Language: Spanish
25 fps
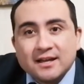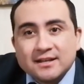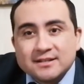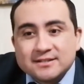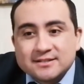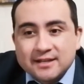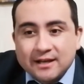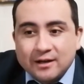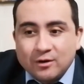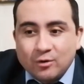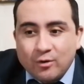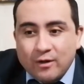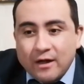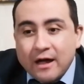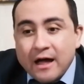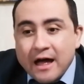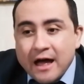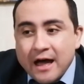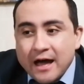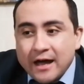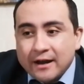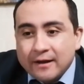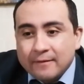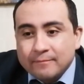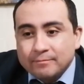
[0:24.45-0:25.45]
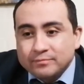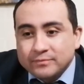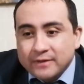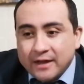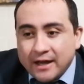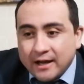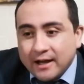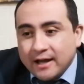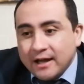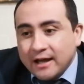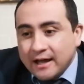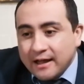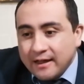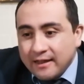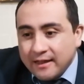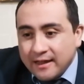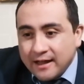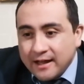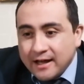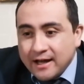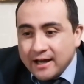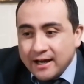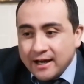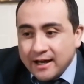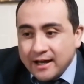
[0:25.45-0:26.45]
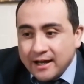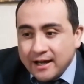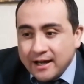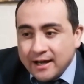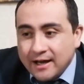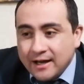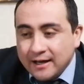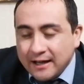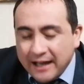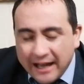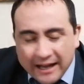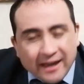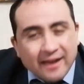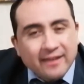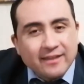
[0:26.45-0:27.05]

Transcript: saludar a cada,